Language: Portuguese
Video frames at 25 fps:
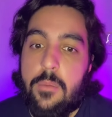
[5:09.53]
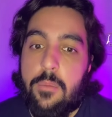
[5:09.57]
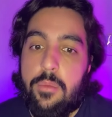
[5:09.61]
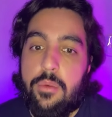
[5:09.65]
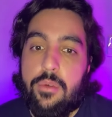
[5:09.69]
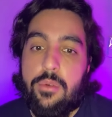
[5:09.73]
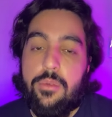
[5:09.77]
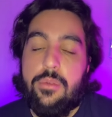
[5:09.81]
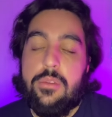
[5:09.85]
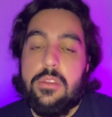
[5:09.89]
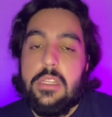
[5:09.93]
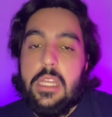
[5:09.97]

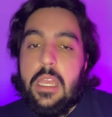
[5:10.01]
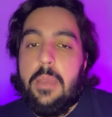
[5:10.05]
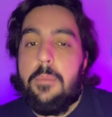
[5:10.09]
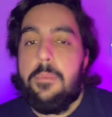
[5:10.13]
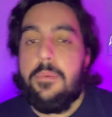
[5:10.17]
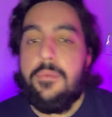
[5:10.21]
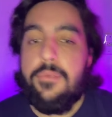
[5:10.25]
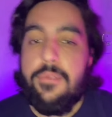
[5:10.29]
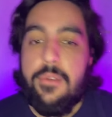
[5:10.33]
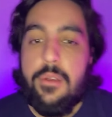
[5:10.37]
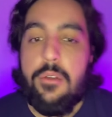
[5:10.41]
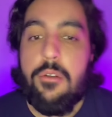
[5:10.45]
Por um
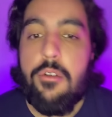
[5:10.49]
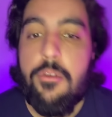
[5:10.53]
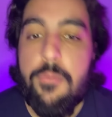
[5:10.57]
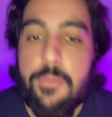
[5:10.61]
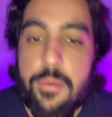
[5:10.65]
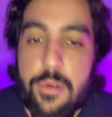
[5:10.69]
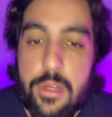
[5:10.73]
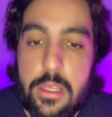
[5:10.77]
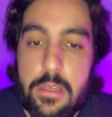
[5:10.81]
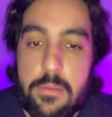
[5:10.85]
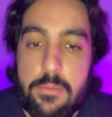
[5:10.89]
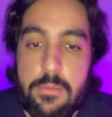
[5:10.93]
tempo ficou
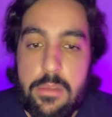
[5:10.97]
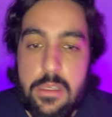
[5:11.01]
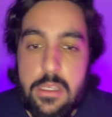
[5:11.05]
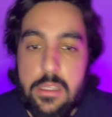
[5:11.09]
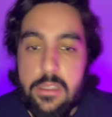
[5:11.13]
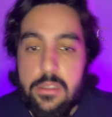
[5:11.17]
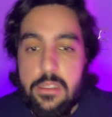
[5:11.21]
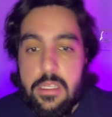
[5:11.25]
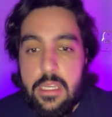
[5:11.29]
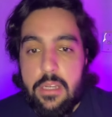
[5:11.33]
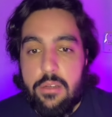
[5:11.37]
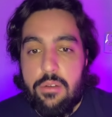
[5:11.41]

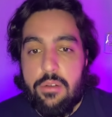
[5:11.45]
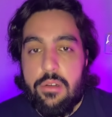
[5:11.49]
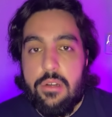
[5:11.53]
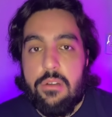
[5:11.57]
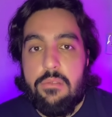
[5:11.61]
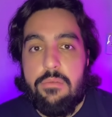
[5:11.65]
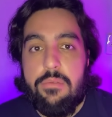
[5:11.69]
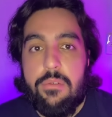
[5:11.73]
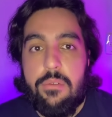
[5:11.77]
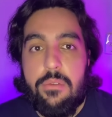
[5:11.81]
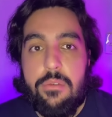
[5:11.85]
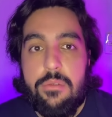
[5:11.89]
proibido e
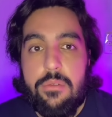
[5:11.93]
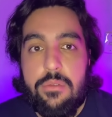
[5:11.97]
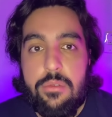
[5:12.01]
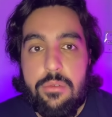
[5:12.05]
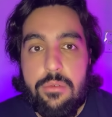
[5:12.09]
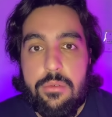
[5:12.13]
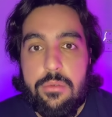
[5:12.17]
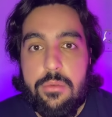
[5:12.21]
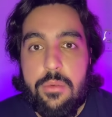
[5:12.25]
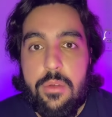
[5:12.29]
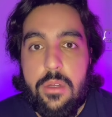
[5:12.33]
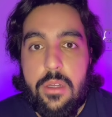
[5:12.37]
agora
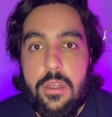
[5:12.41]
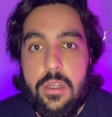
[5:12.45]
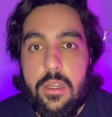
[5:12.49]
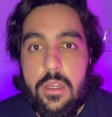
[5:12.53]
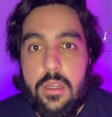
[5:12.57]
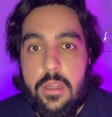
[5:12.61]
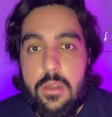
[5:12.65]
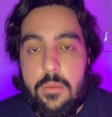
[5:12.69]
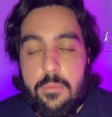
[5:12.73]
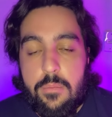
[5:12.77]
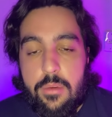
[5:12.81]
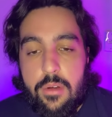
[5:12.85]
voltou
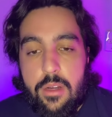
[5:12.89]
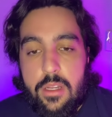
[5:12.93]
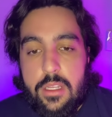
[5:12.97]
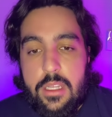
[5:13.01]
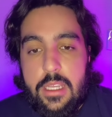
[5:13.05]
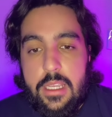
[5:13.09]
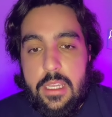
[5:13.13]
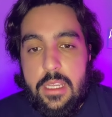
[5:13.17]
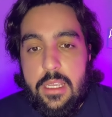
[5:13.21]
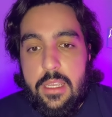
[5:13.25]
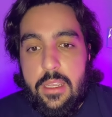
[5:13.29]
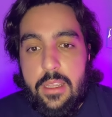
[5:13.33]

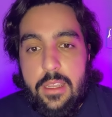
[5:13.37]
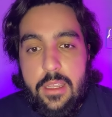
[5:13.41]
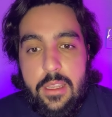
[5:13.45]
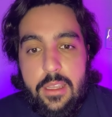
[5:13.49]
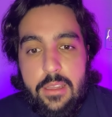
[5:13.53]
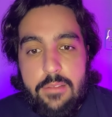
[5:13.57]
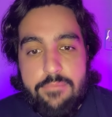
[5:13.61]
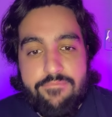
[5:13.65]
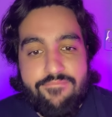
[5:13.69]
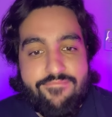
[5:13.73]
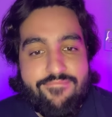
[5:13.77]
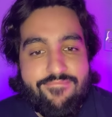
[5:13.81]

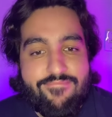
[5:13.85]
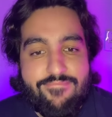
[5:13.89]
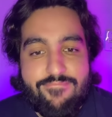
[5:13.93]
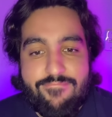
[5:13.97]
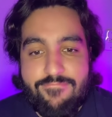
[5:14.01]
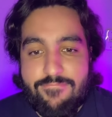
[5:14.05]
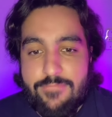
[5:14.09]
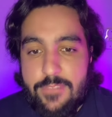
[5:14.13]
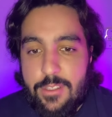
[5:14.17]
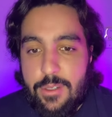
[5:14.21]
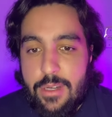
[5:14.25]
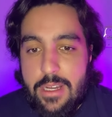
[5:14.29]
porque
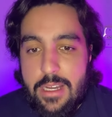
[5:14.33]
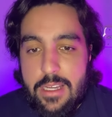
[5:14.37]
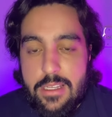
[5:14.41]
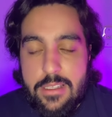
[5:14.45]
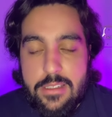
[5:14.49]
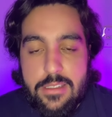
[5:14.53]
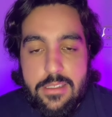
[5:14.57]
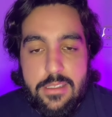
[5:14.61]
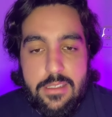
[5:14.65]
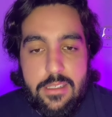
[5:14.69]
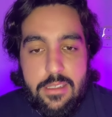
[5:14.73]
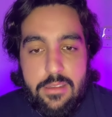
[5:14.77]

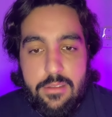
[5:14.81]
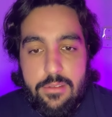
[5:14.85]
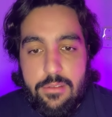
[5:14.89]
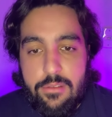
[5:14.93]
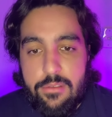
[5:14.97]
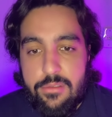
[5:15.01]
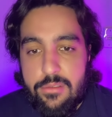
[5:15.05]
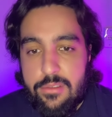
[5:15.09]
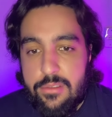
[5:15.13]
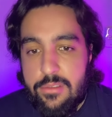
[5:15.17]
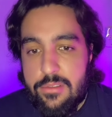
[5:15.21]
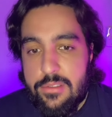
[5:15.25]
quase
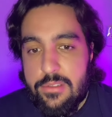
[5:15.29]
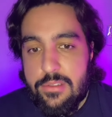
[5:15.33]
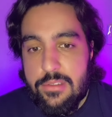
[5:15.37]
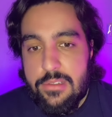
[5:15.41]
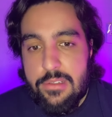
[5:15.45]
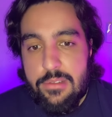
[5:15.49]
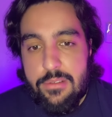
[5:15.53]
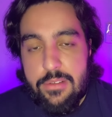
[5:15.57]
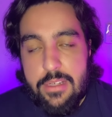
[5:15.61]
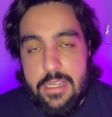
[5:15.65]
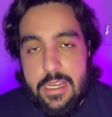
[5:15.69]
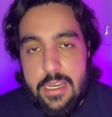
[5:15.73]
todos
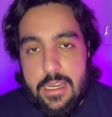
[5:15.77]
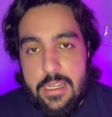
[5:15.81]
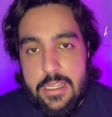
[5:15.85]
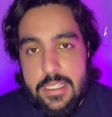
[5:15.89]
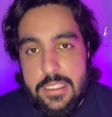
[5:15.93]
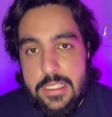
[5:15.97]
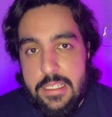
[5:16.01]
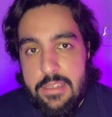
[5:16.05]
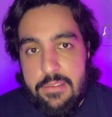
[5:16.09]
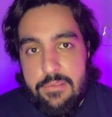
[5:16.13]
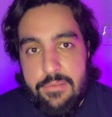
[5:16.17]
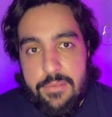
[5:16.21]
os
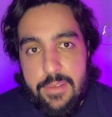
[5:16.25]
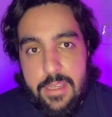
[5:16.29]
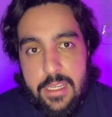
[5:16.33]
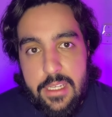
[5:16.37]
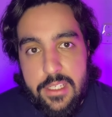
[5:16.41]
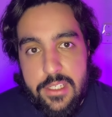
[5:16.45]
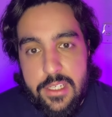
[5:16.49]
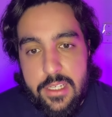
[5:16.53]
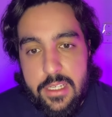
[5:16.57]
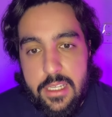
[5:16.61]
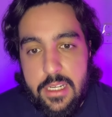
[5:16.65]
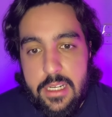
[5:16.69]
lugares que
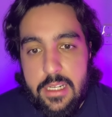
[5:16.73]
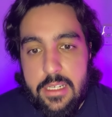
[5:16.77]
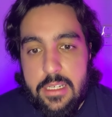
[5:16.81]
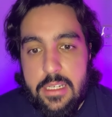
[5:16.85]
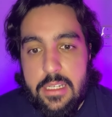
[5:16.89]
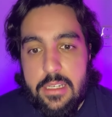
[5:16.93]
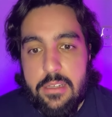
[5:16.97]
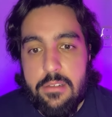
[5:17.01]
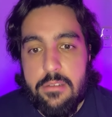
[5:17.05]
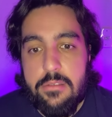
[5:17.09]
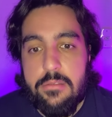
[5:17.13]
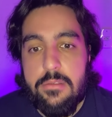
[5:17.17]
vende a
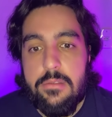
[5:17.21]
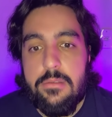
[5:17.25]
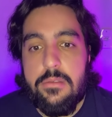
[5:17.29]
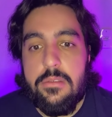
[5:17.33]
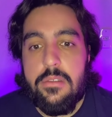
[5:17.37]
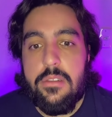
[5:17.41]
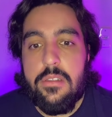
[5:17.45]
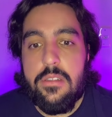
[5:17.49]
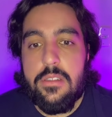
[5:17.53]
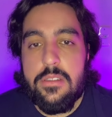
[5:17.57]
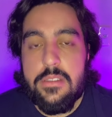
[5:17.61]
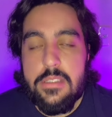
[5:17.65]
granel
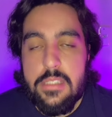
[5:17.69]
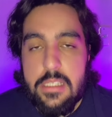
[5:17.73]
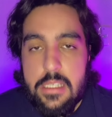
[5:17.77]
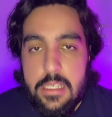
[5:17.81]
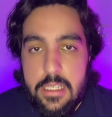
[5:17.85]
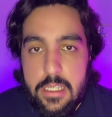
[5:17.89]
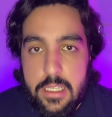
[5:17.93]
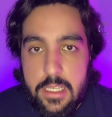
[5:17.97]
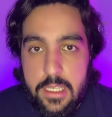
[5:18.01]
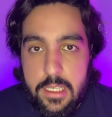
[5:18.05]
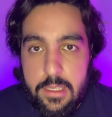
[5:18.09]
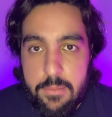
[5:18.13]

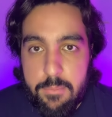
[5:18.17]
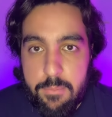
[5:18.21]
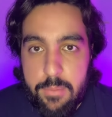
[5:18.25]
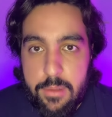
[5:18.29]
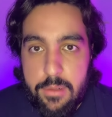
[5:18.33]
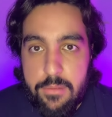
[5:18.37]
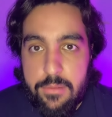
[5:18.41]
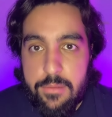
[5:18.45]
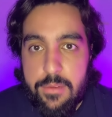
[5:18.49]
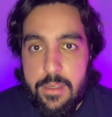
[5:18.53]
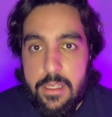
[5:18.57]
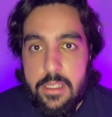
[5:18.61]

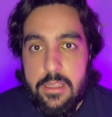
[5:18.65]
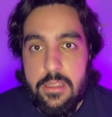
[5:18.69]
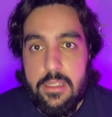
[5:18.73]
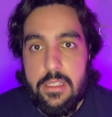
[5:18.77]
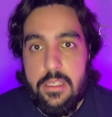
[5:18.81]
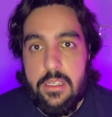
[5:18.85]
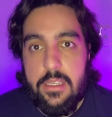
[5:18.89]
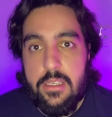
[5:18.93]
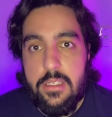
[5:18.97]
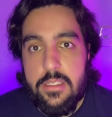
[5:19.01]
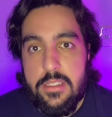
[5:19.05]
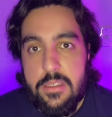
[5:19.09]
sempre vai
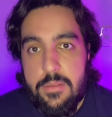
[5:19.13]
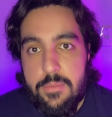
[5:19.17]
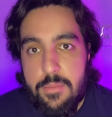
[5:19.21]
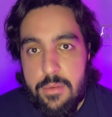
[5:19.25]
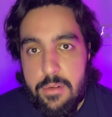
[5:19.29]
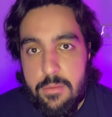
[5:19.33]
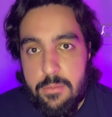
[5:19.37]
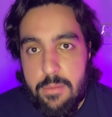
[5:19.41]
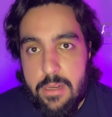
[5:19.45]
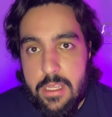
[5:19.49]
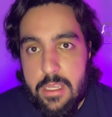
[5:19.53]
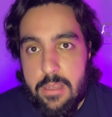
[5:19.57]
ter esse
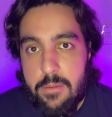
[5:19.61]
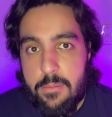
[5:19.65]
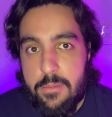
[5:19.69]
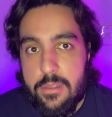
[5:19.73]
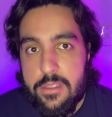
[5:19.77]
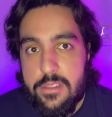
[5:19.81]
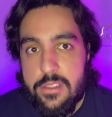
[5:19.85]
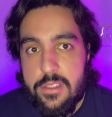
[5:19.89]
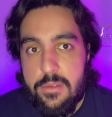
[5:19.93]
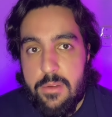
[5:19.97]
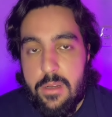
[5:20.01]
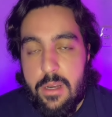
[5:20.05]

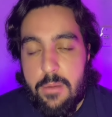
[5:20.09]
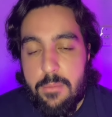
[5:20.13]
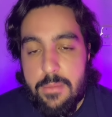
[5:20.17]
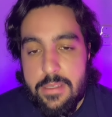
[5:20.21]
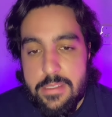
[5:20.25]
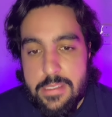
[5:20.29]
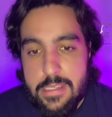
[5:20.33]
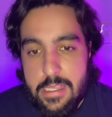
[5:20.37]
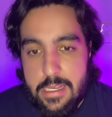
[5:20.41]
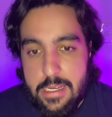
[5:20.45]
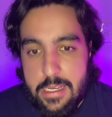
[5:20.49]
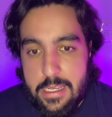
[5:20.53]
problema de
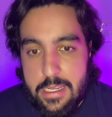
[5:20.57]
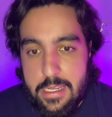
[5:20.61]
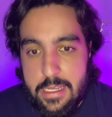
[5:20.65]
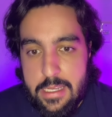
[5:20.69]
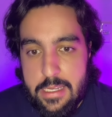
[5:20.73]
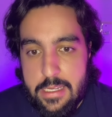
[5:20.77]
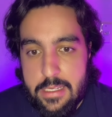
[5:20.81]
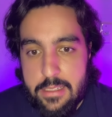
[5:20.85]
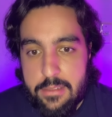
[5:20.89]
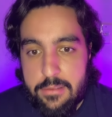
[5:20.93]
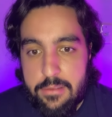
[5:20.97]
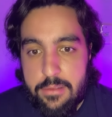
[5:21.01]
armazenar
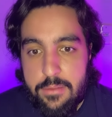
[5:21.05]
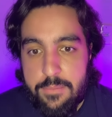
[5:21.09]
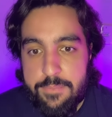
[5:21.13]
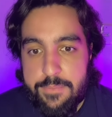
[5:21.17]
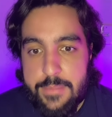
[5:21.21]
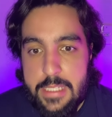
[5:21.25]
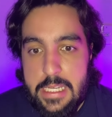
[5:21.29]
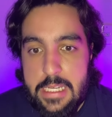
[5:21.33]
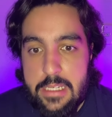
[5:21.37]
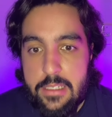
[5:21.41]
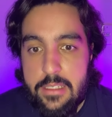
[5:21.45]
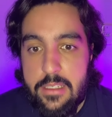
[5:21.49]
errado,
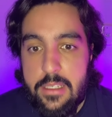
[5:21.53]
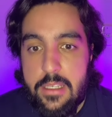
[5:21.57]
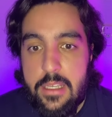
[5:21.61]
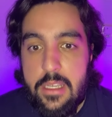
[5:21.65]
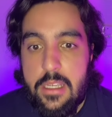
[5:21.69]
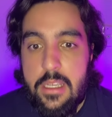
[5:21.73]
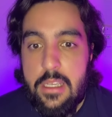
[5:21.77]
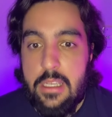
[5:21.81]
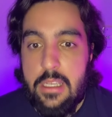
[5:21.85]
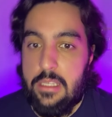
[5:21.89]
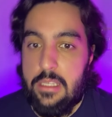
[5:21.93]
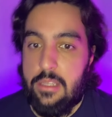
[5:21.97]
tá?
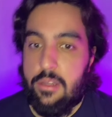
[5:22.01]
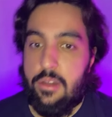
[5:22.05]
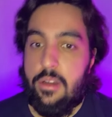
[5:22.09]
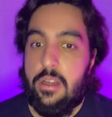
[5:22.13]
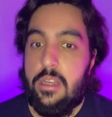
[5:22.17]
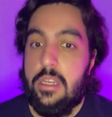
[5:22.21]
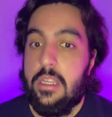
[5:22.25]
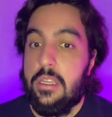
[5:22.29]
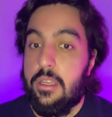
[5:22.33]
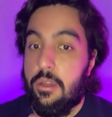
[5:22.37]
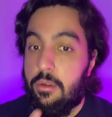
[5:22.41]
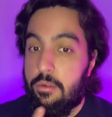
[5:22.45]
E
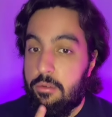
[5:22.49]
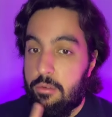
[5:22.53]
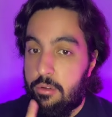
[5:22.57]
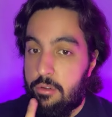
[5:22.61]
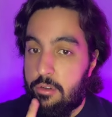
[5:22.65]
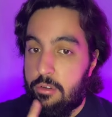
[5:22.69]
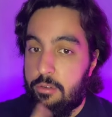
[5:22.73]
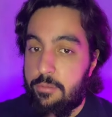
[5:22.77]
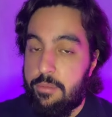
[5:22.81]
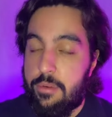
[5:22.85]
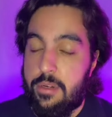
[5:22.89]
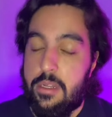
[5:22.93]
olha que eu
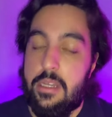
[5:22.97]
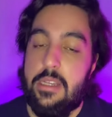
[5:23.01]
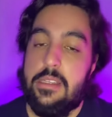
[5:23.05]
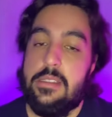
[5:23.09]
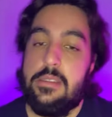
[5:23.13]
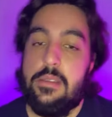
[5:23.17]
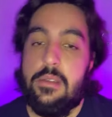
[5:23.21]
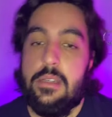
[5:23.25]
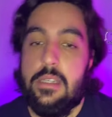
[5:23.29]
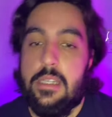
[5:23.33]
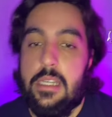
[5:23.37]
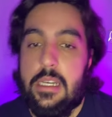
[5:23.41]
compro
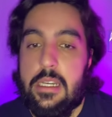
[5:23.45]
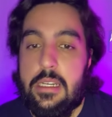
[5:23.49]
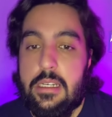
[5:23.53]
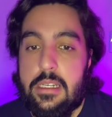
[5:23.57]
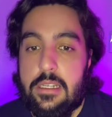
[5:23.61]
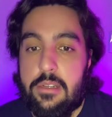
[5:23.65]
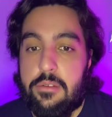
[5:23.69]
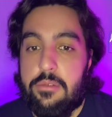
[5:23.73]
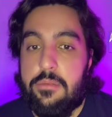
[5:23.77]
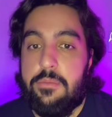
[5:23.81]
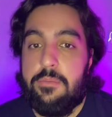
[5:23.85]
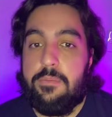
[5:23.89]
ração a
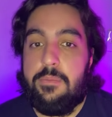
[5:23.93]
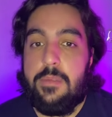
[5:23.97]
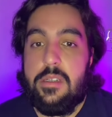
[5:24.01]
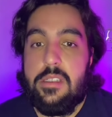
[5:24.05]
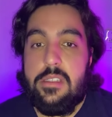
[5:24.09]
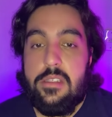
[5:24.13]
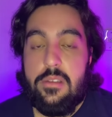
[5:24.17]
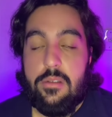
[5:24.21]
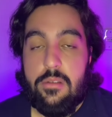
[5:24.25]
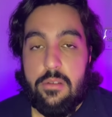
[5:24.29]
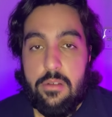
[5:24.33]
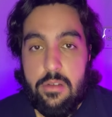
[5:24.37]
granel,
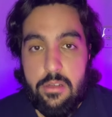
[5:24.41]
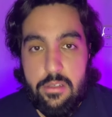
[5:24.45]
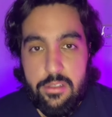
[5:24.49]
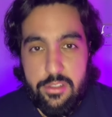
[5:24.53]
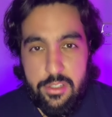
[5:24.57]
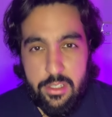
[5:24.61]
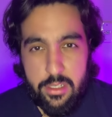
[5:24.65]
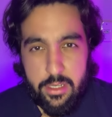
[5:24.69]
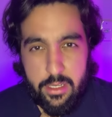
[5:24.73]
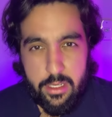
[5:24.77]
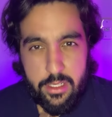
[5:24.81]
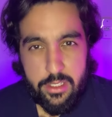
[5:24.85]
mas eu olho
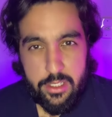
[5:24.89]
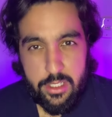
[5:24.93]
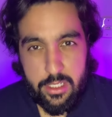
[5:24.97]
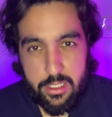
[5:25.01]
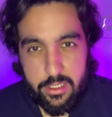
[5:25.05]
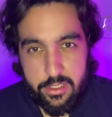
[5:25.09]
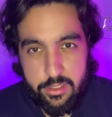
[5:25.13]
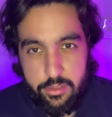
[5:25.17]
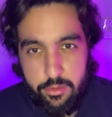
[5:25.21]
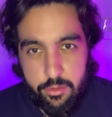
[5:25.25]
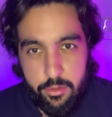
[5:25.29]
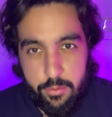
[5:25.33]

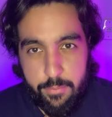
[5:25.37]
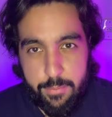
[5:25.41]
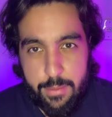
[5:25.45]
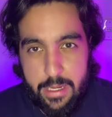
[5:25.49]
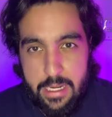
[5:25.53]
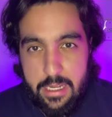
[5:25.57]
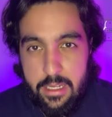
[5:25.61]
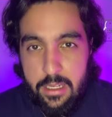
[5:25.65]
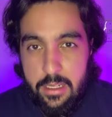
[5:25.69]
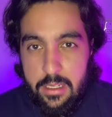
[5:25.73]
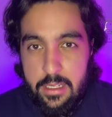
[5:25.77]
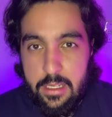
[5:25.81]
direitinho antes de
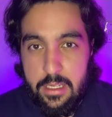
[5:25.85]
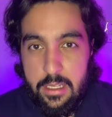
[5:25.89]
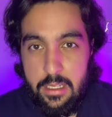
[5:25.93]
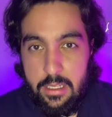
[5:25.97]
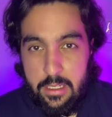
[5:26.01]
comprar.